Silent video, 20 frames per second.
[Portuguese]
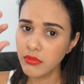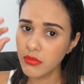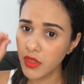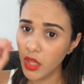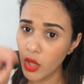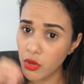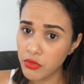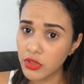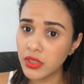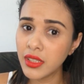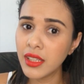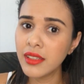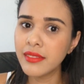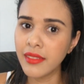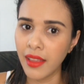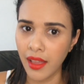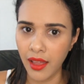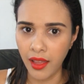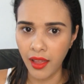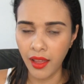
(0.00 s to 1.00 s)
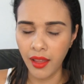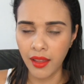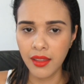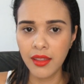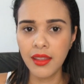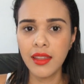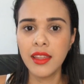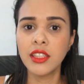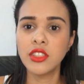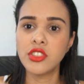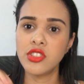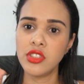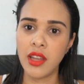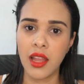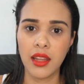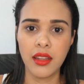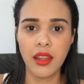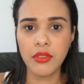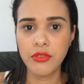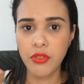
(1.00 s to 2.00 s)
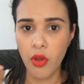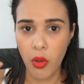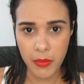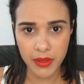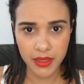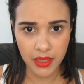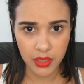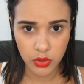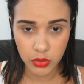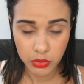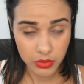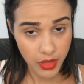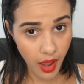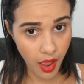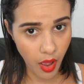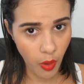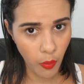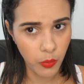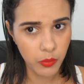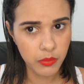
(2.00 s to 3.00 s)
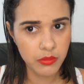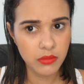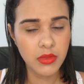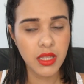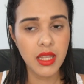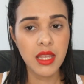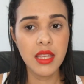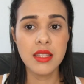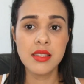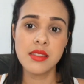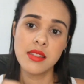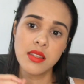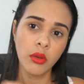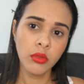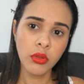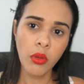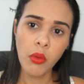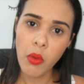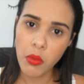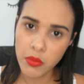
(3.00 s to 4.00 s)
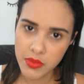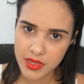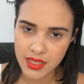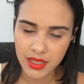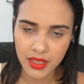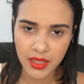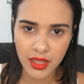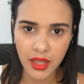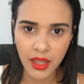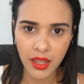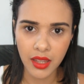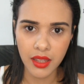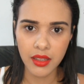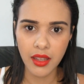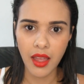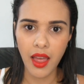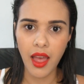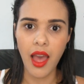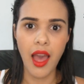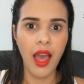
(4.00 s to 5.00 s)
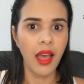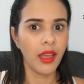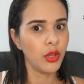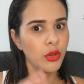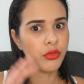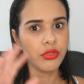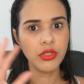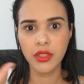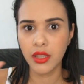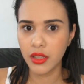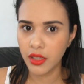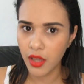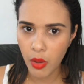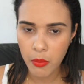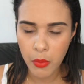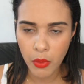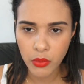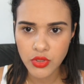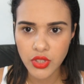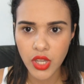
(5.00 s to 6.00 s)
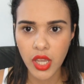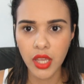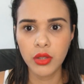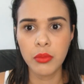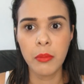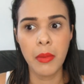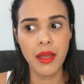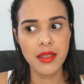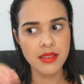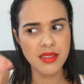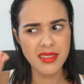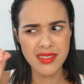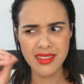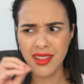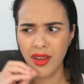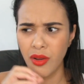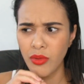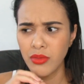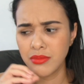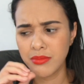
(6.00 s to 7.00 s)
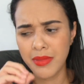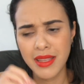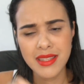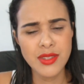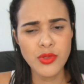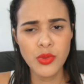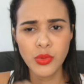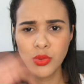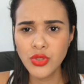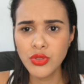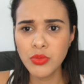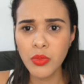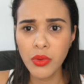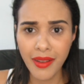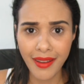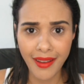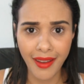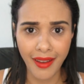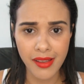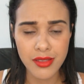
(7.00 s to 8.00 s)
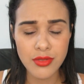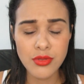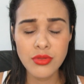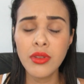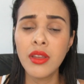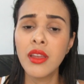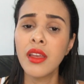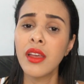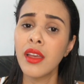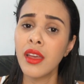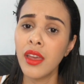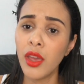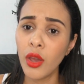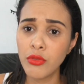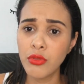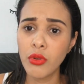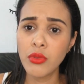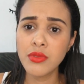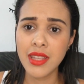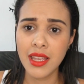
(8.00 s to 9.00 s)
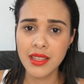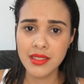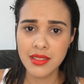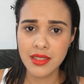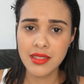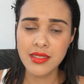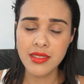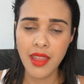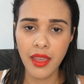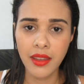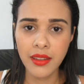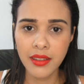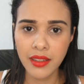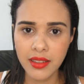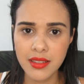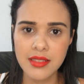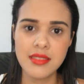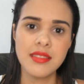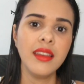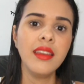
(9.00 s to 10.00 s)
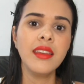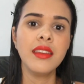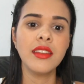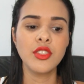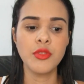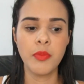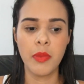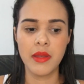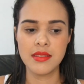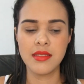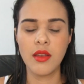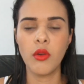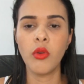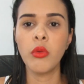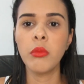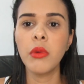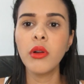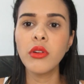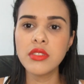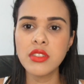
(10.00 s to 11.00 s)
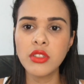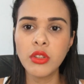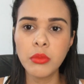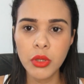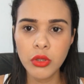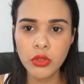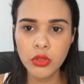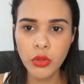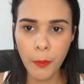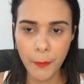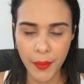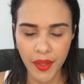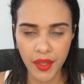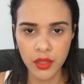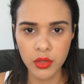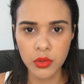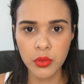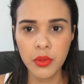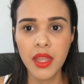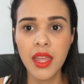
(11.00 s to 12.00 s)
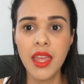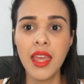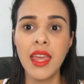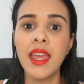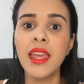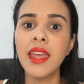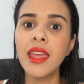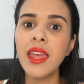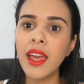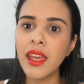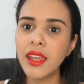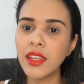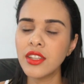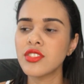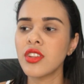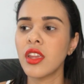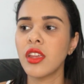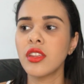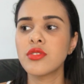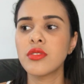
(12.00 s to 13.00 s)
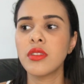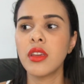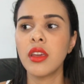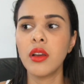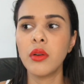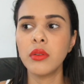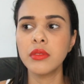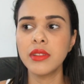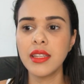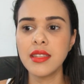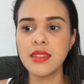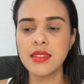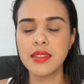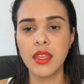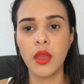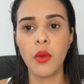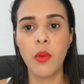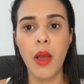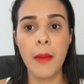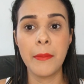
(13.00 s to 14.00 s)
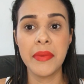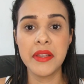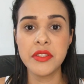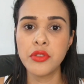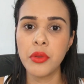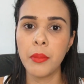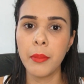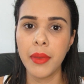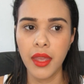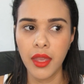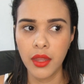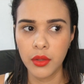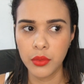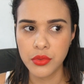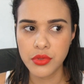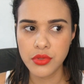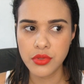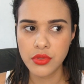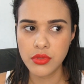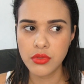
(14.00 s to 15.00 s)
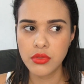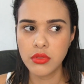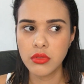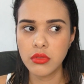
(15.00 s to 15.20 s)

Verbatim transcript: eu vou tentar tirar da forma natural. Se eu não conseguir, aí eu vou ter que arrumar um jeito, mas não, mas em último caso, eu vou usar essas técnicas aí de passar alguma coisa no bico do peito. E aí, gente, o que aconteceu? Há mais ou menos